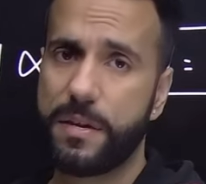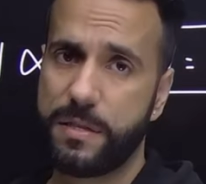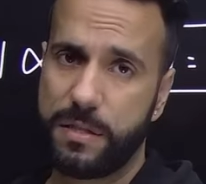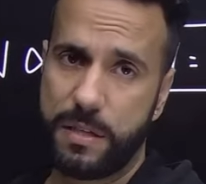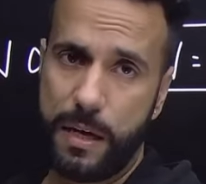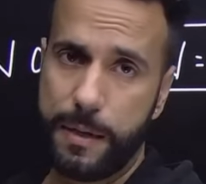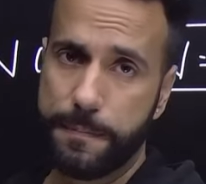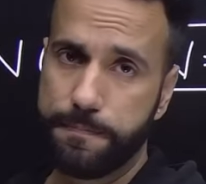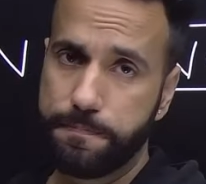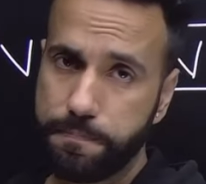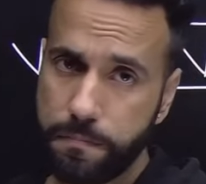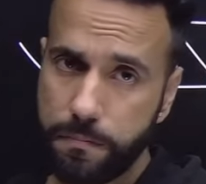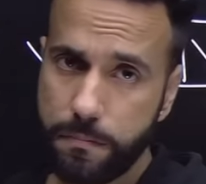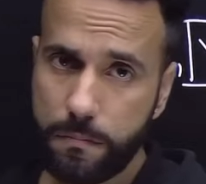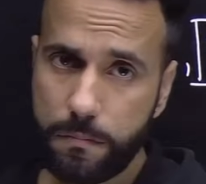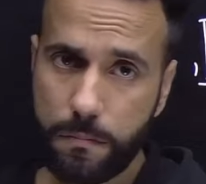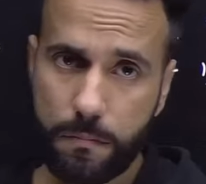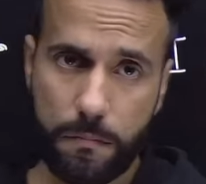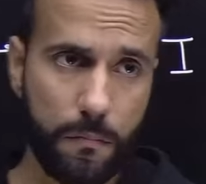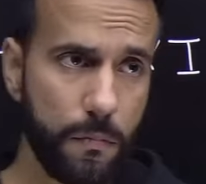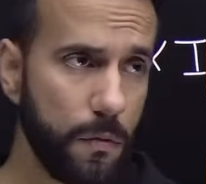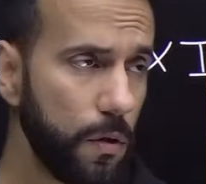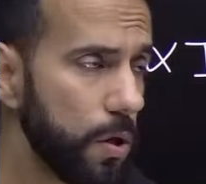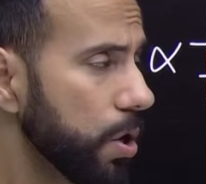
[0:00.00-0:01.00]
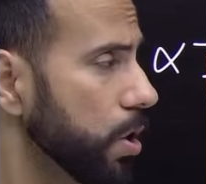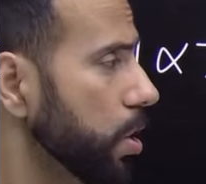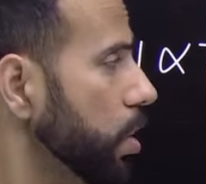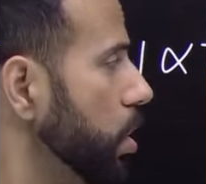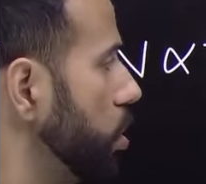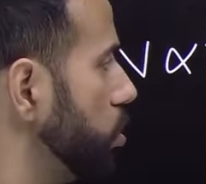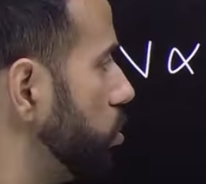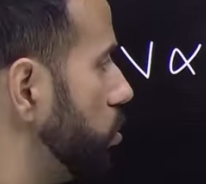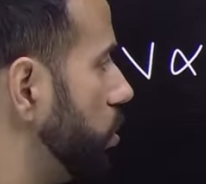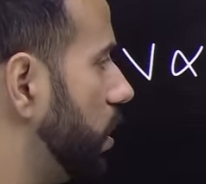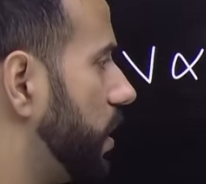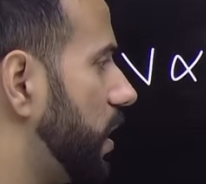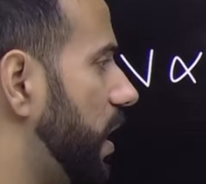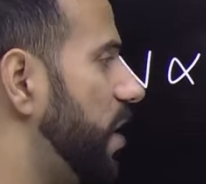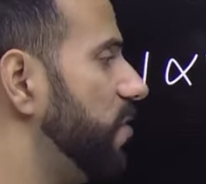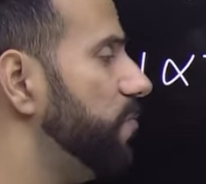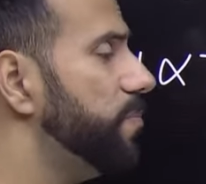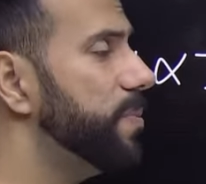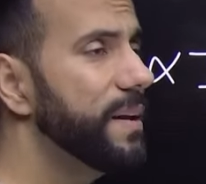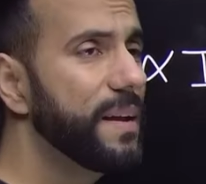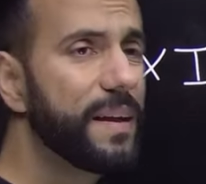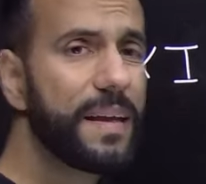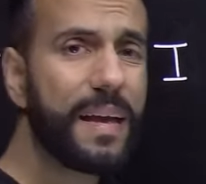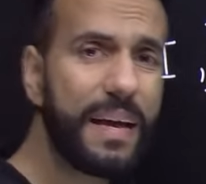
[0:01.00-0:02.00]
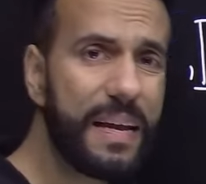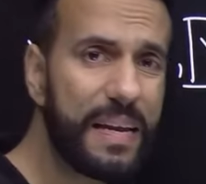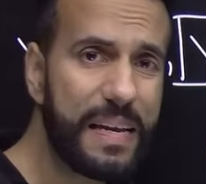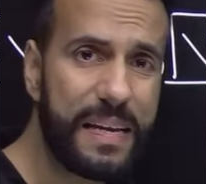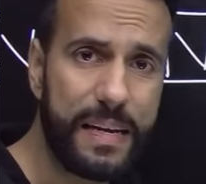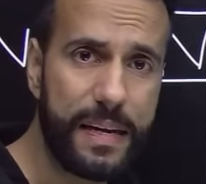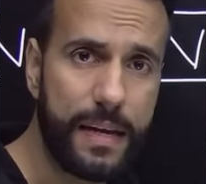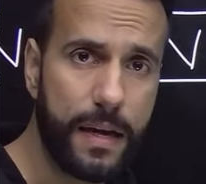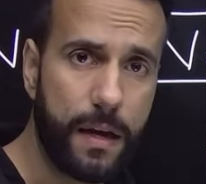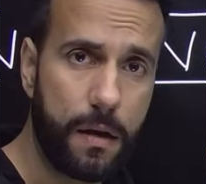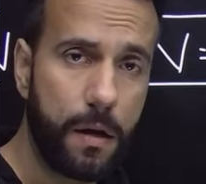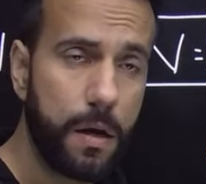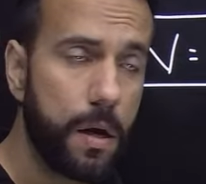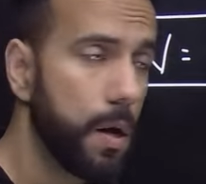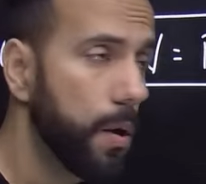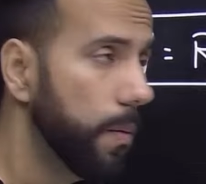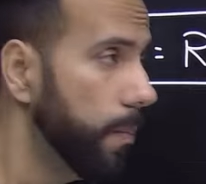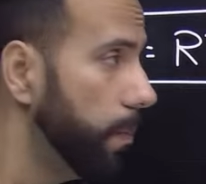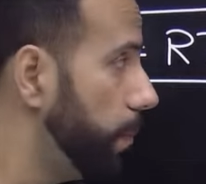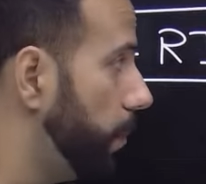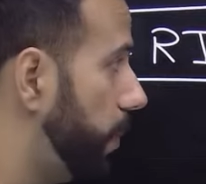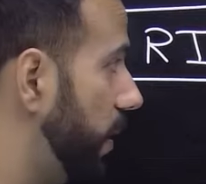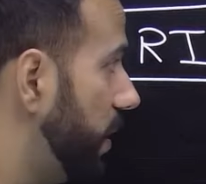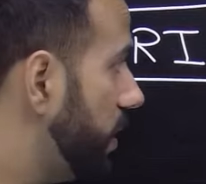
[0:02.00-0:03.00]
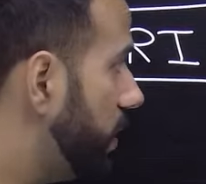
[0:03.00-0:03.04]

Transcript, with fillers: है तो ग्राफ बन गया लीनियर बट